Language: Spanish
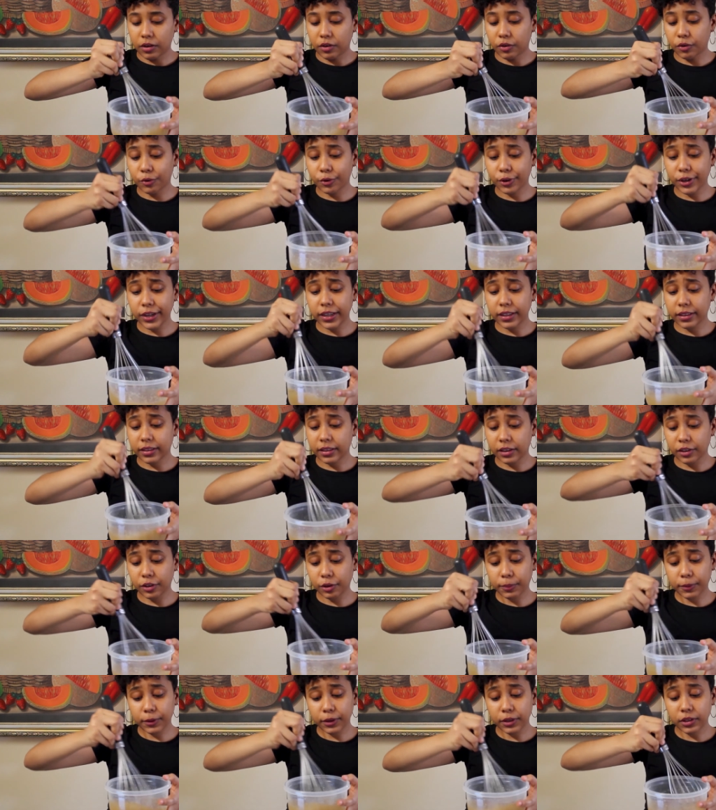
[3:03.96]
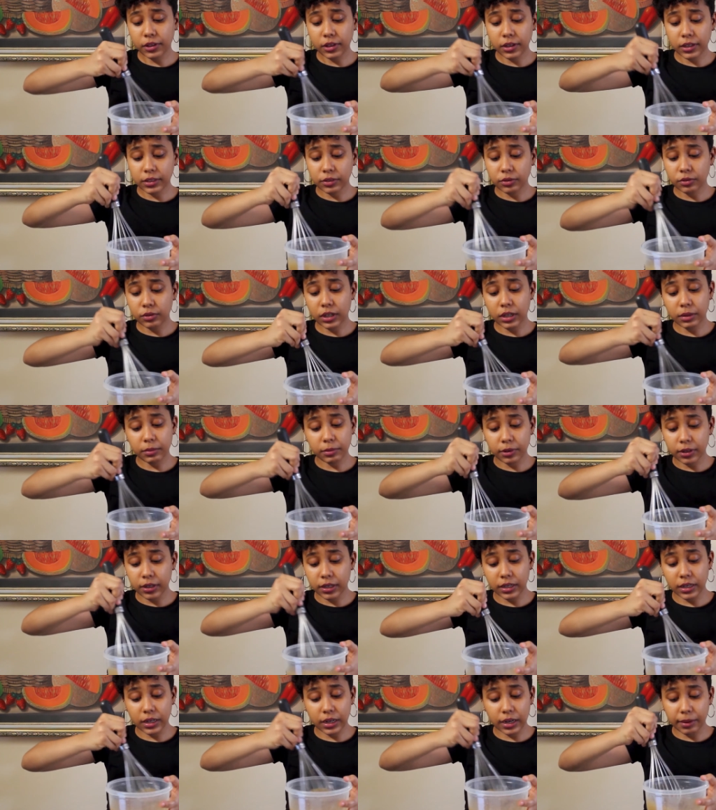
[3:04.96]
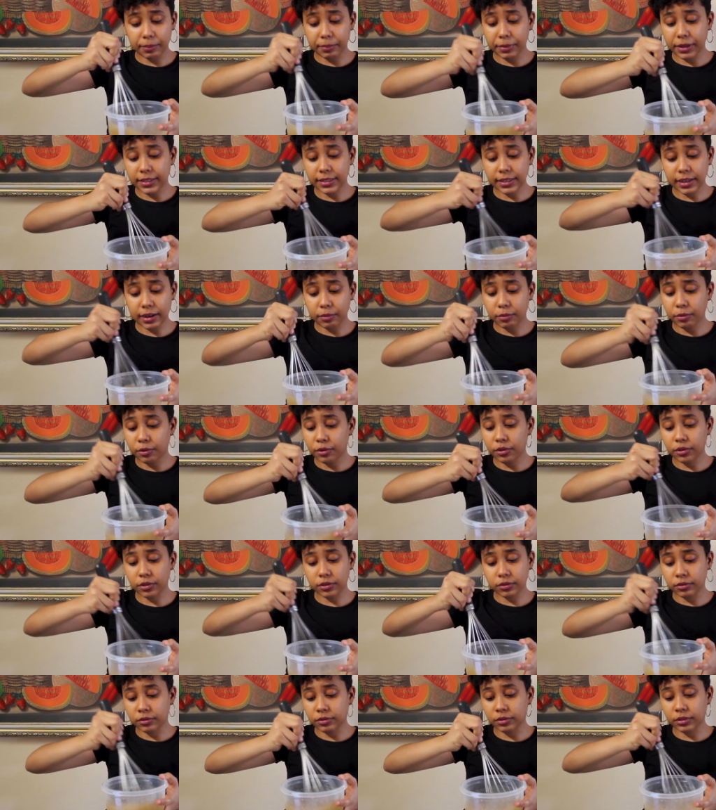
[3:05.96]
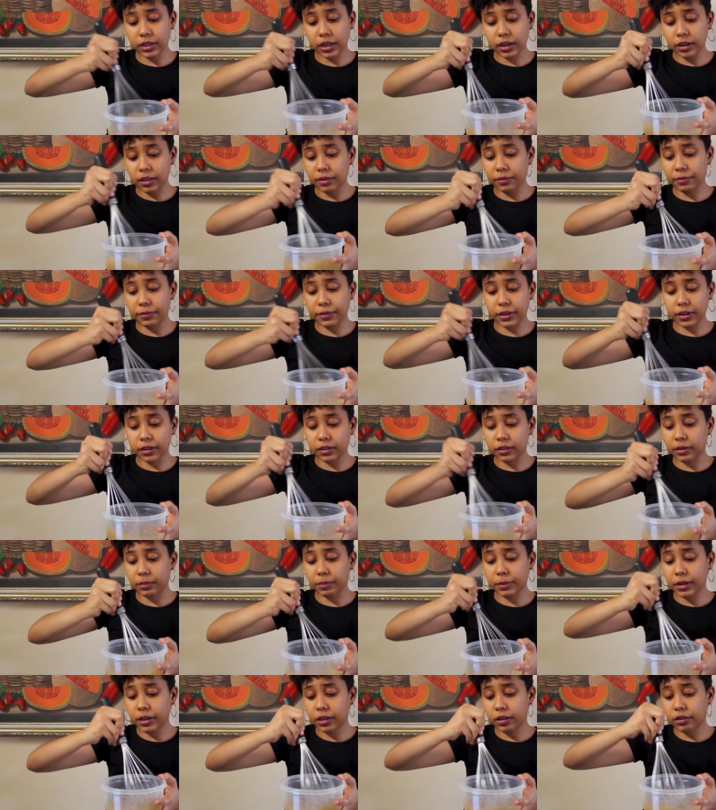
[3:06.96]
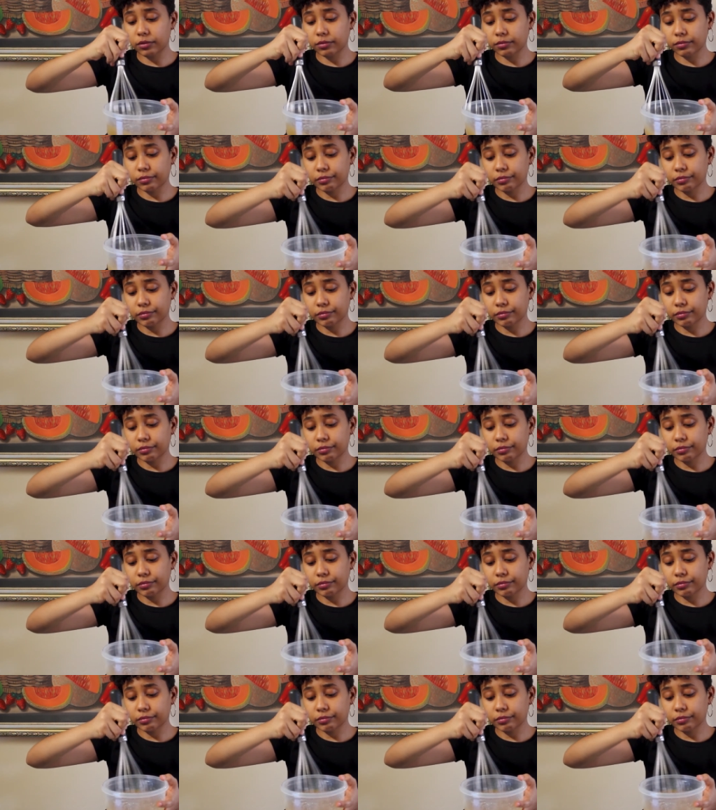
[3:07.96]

Ahorita yo poniendo el azúcar morena cambia el sabor o sale diferente, pero